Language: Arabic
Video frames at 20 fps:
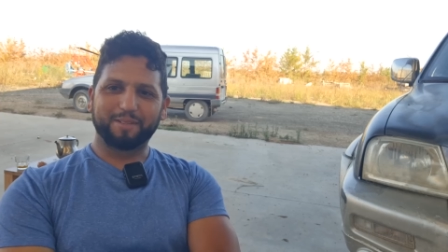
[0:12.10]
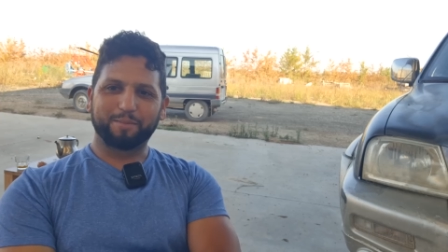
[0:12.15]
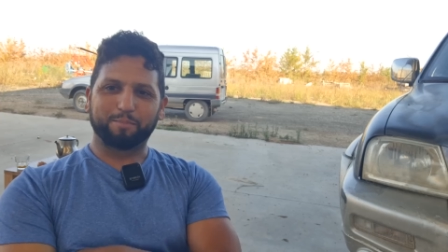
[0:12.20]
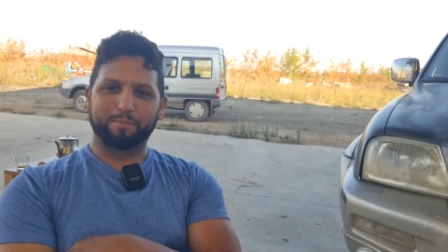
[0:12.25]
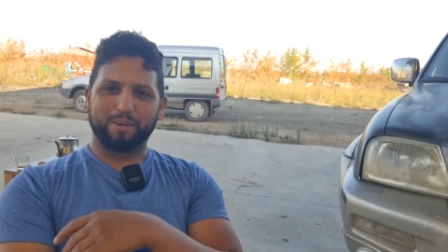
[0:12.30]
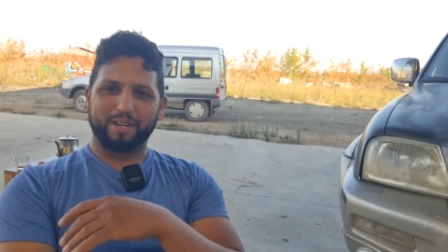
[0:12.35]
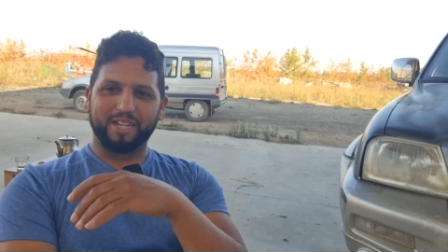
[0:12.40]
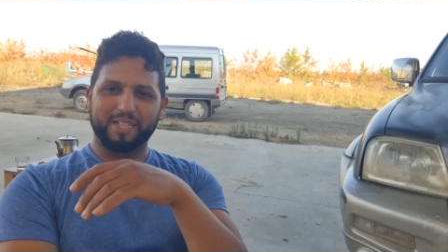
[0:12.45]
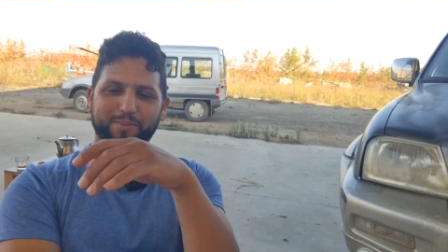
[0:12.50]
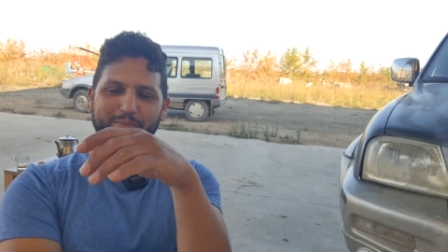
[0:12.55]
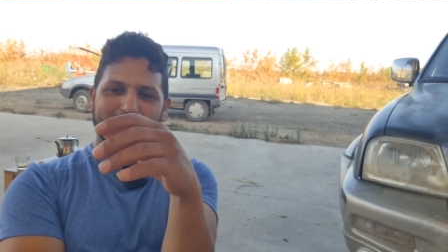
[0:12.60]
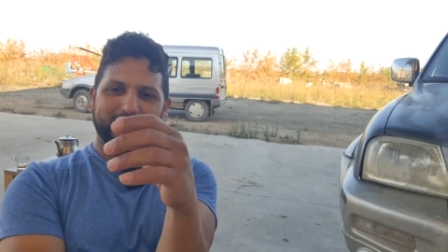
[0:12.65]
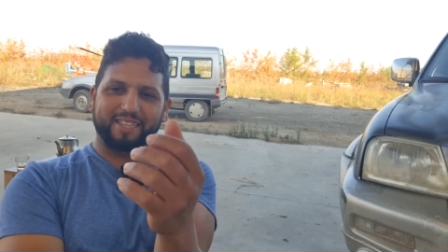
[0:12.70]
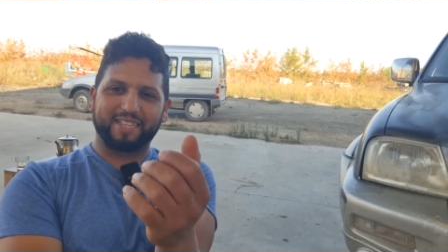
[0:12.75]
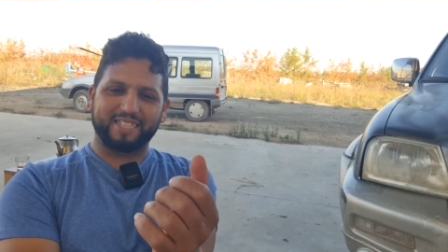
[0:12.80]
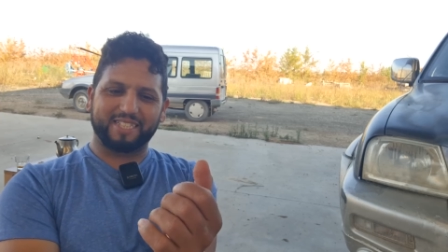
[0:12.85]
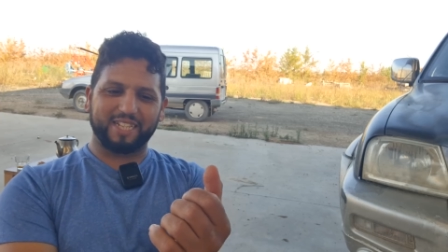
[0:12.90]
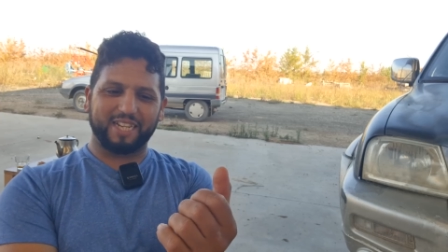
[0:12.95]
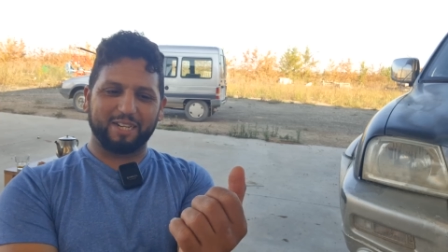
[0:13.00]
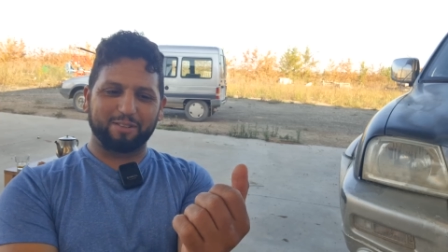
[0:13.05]
بالنسبة
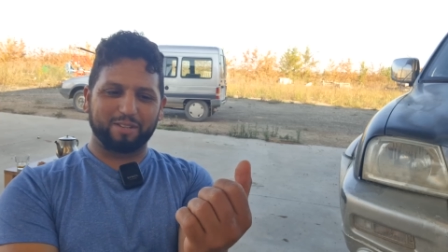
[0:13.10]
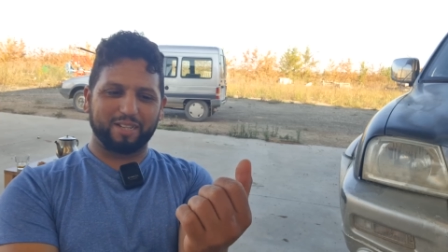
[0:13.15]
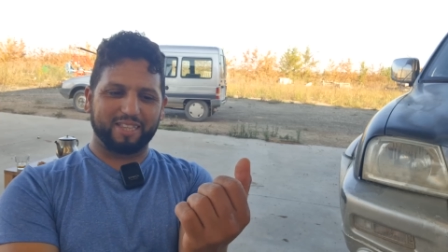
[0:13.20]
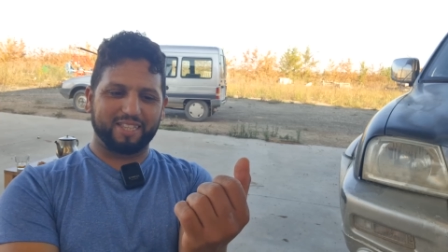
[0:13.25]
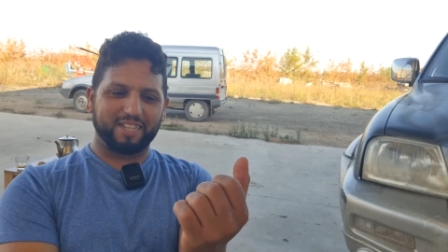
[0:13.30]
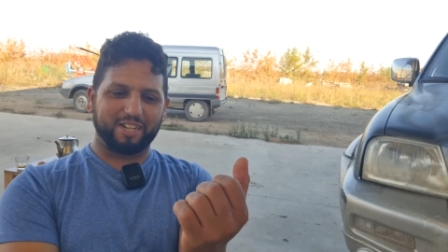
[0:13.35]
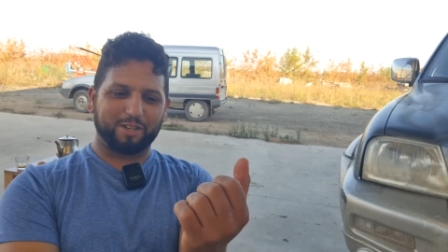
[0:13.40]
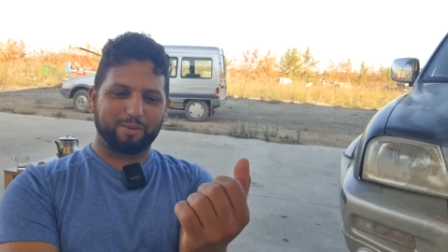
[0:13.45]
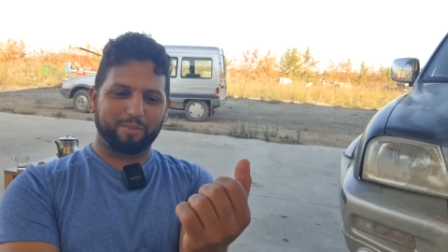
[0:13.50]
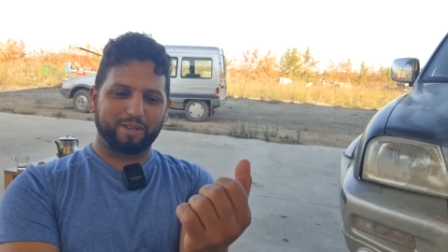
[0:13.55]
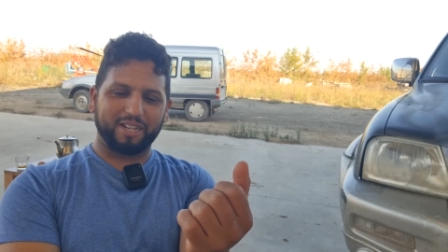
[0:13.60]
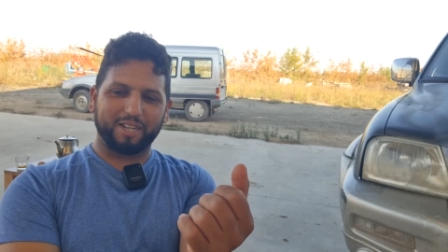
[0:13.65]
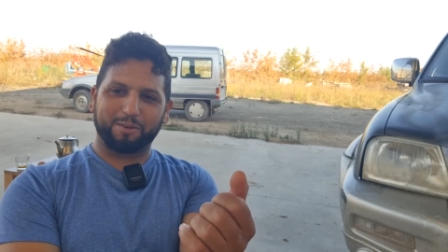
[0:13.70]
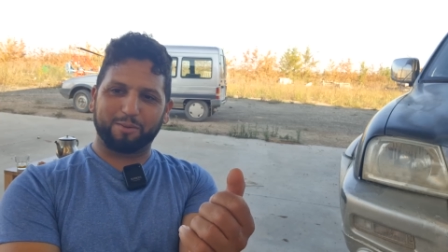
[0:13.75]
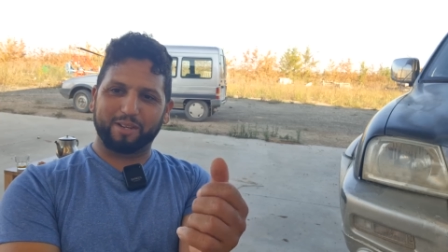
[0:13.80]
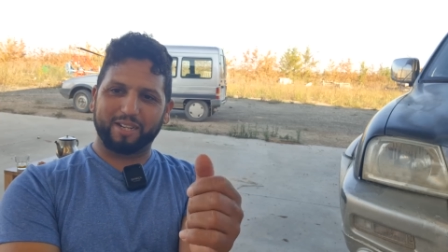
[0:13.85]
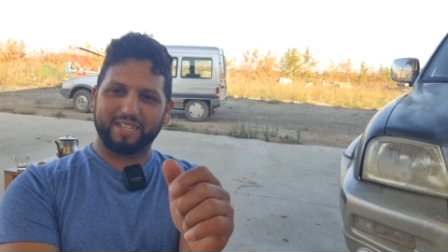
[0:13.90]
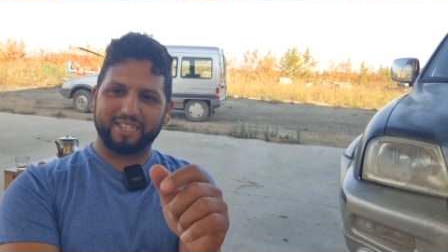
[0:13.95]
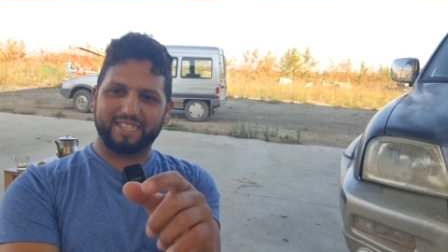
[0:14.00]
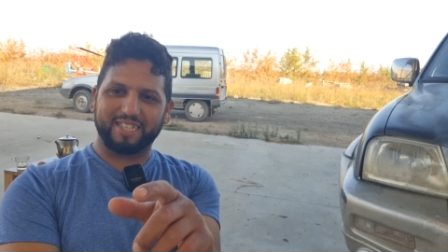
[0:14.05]
للتساؤلات ديالكم
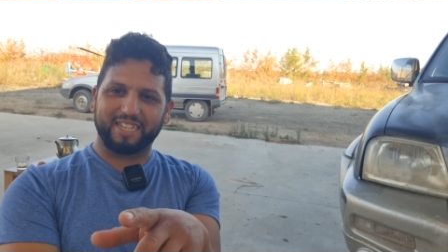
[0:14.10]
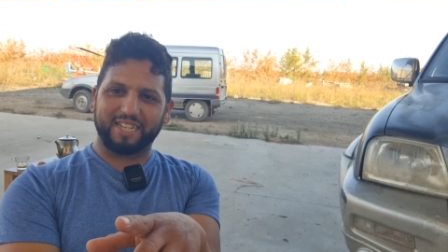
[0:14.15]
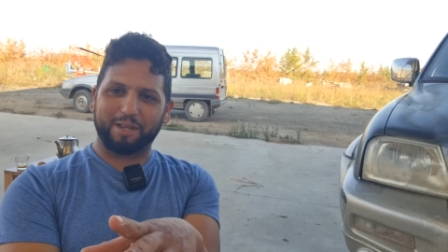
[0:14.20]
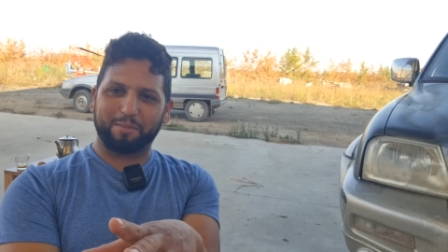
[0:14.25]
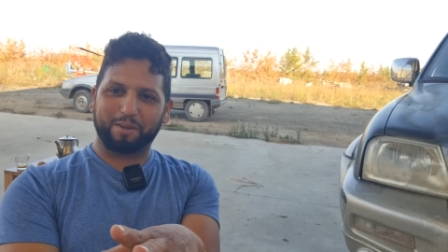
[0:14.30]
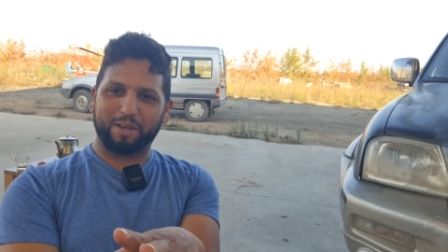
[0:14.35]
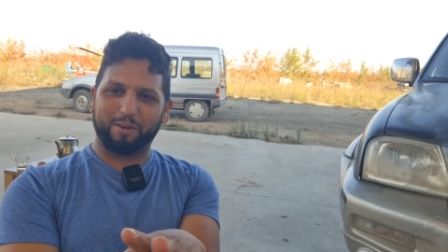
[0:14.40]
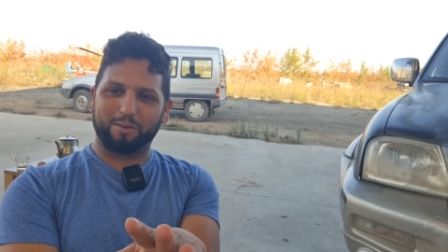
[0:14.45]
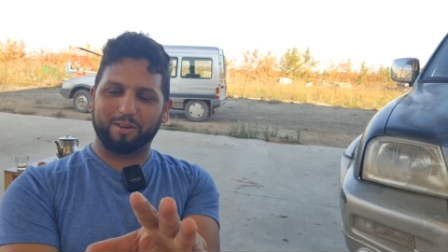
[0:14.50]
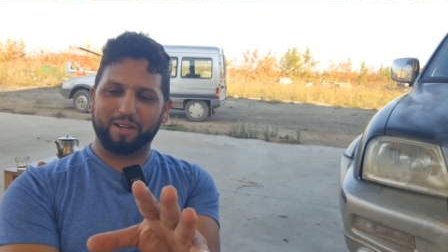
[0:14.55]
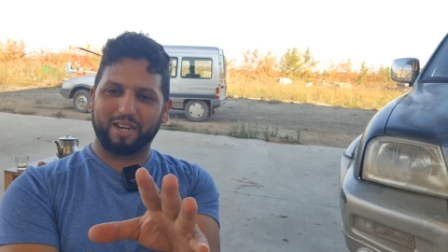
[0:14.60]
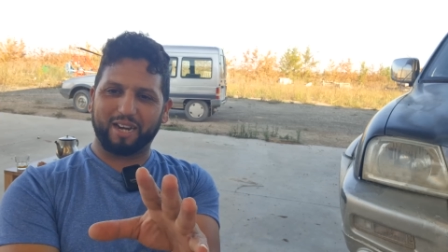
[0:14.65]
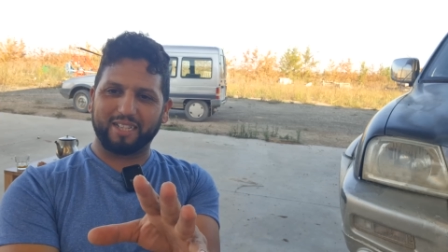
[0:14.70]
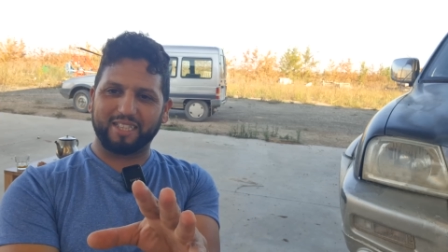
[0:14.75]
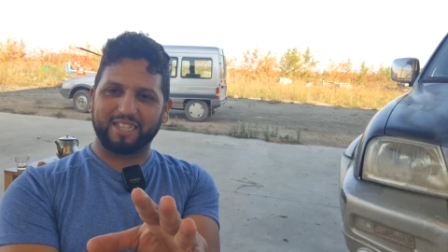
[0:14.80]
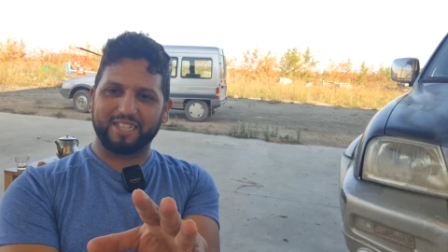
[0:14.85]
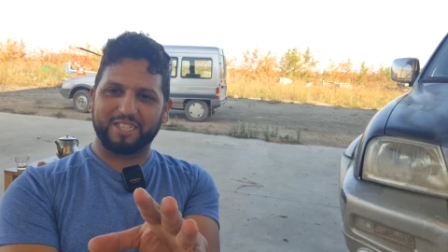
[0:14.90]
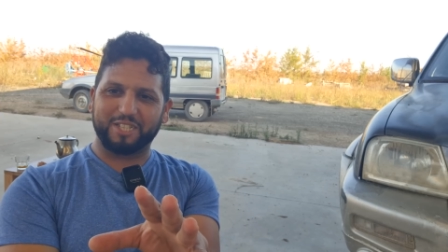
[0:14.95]
الإخوان إن شاء الله بحول الله غادي